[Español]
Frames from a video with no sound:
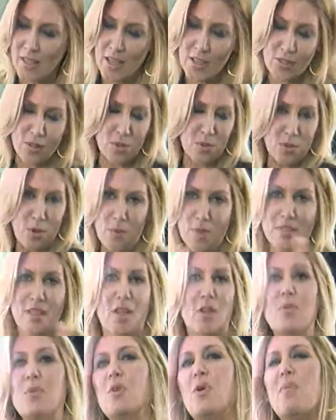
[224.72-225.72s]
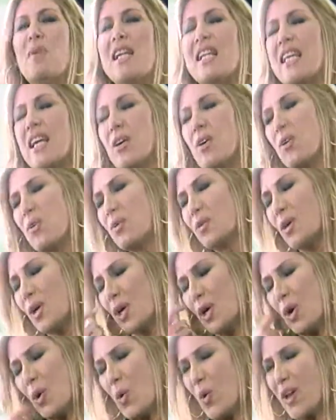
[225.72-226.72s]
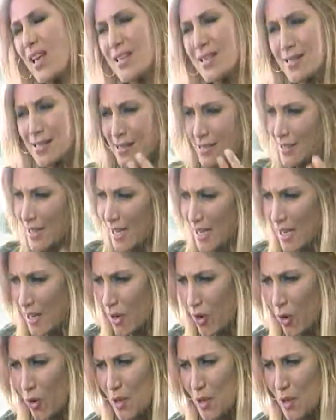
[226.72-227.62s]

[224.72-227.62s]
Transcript: Eso es un comentario muy humilde con un estilo.